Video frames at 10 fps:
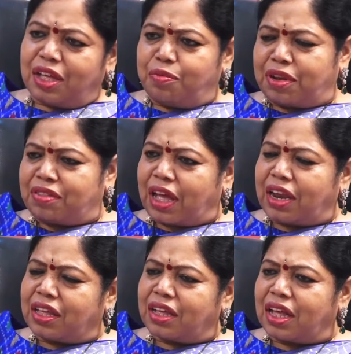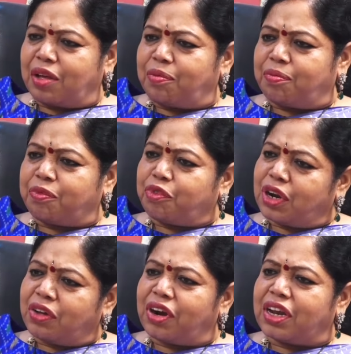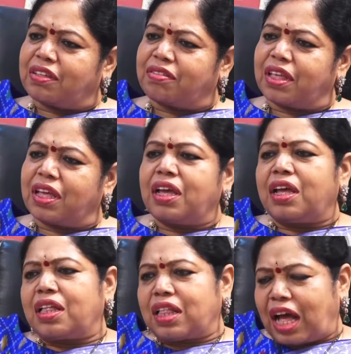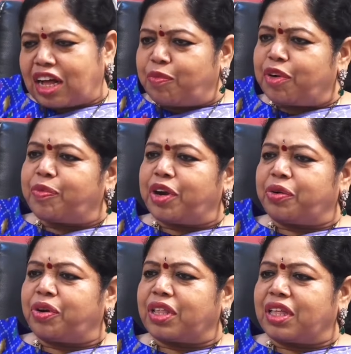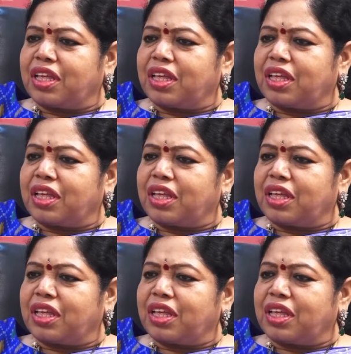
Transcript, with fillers: మరి స్థానికంగా ఉండే వాళ్ళకి ఇస్తే ఆ కమిట్మెంట్ ఉంటుంది